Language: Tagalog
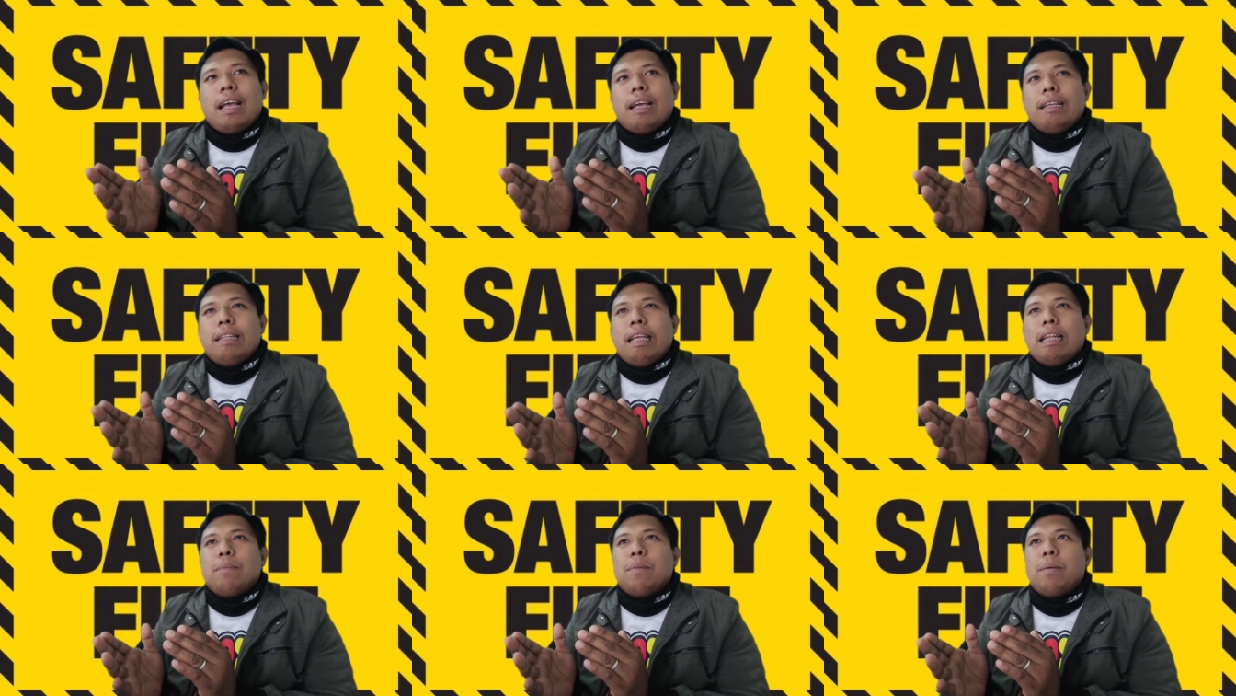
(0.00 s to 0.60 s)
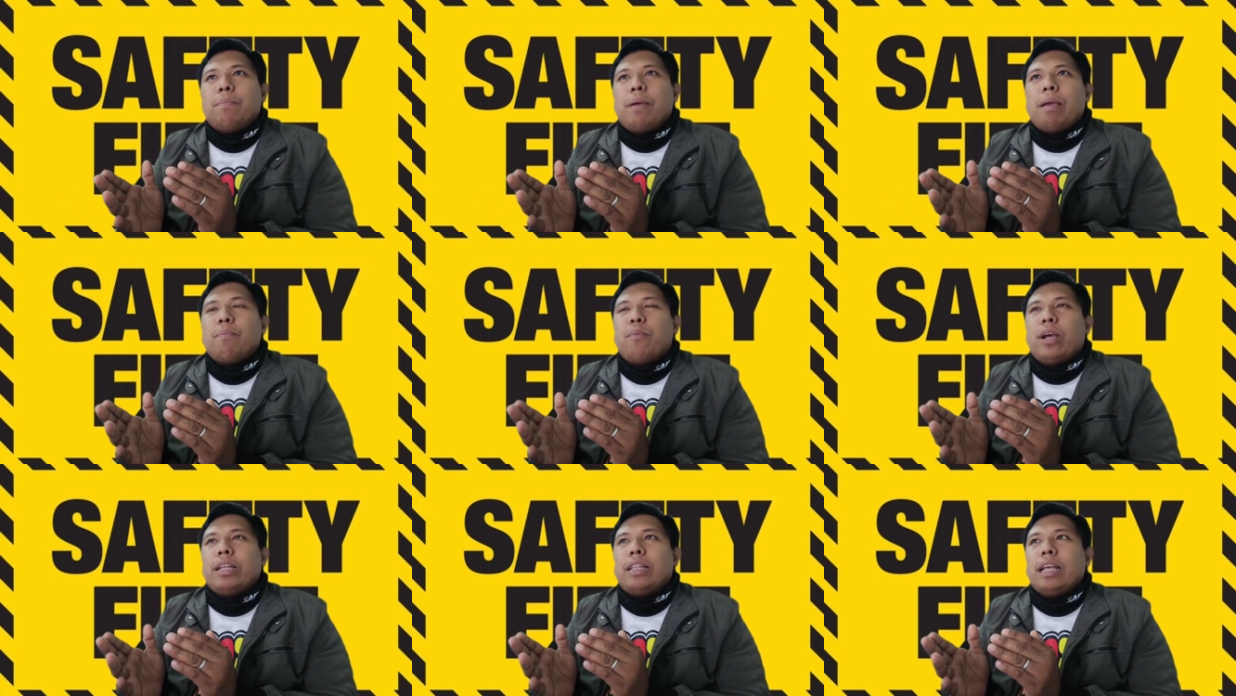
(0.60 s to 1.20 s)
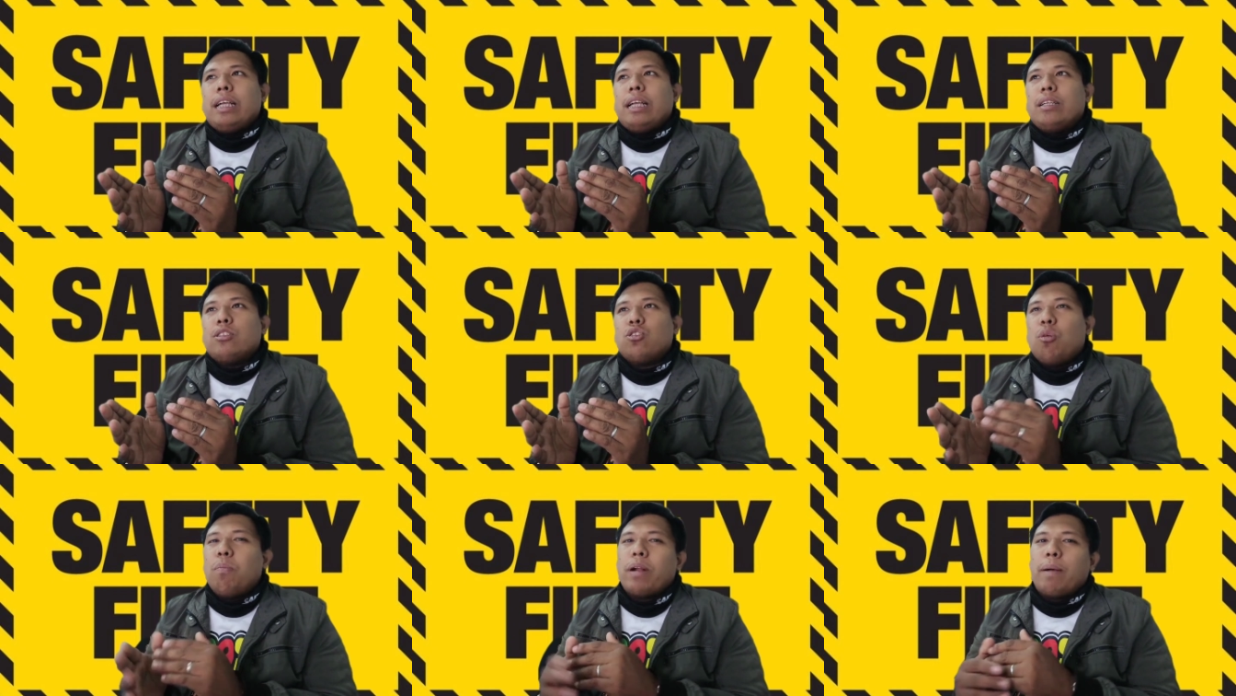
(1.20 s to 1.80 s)
hindi naman pa pwedeng
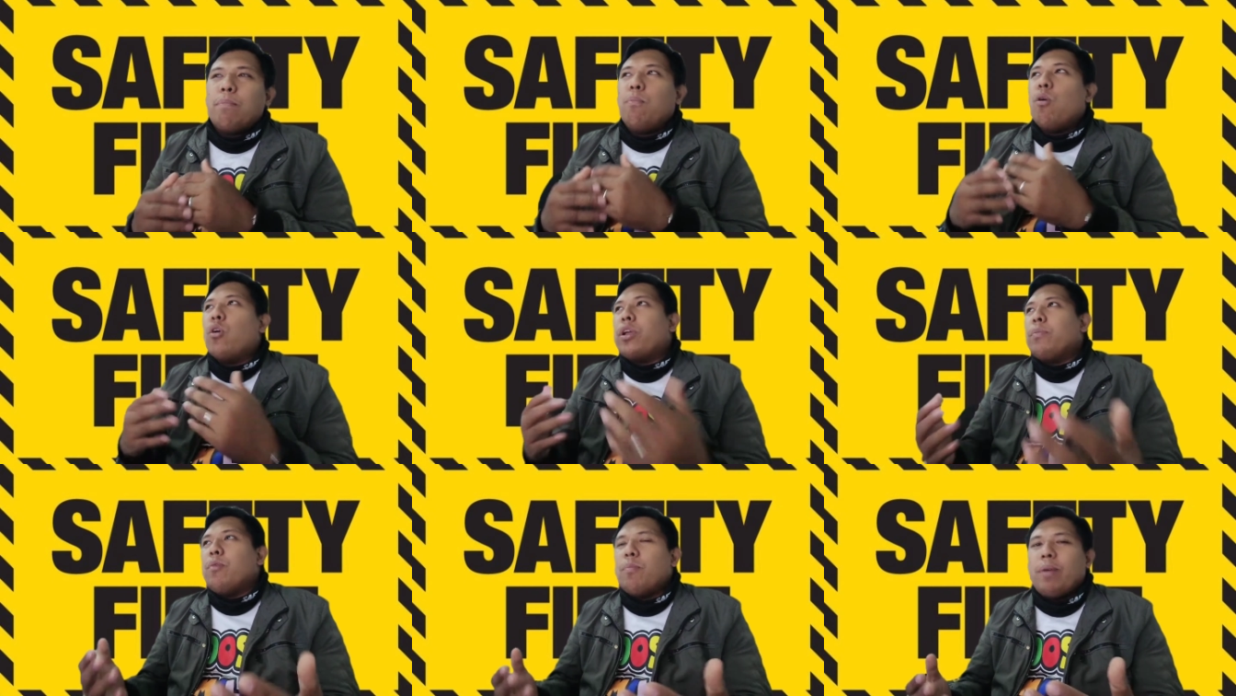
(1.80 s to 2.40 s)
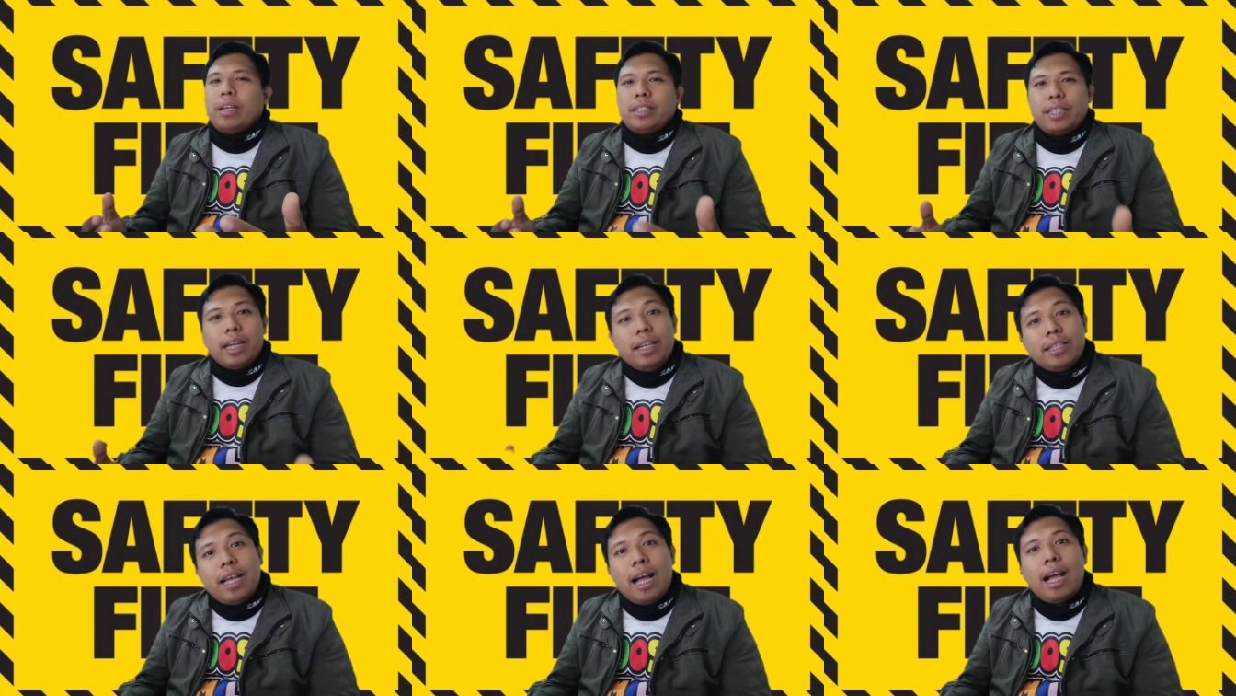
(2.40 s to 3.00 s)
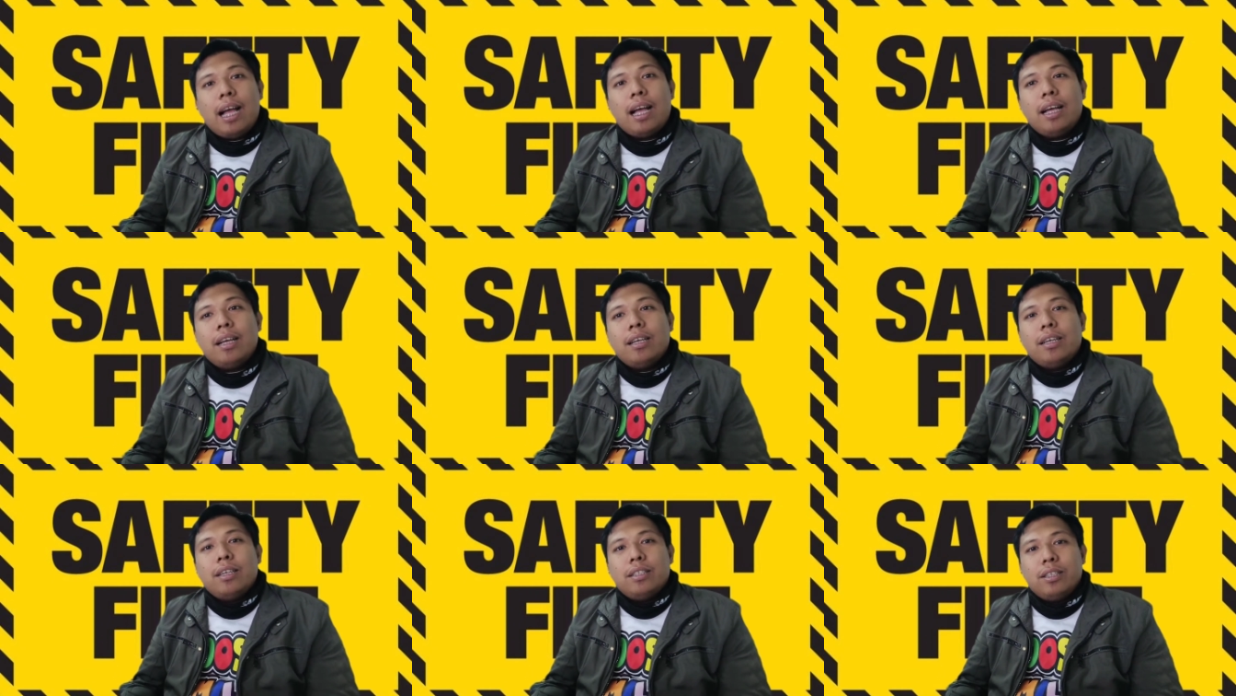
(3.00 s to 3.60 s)
sobrang boring mo magsalita,
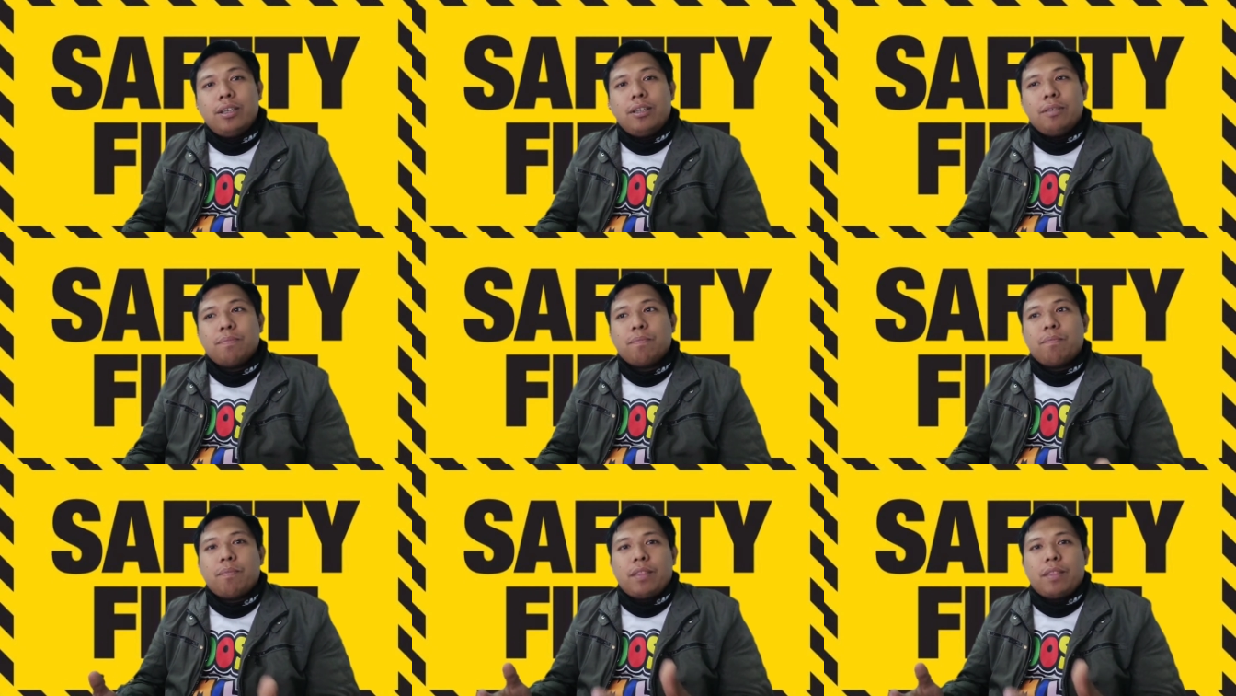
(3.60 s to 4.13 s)
no?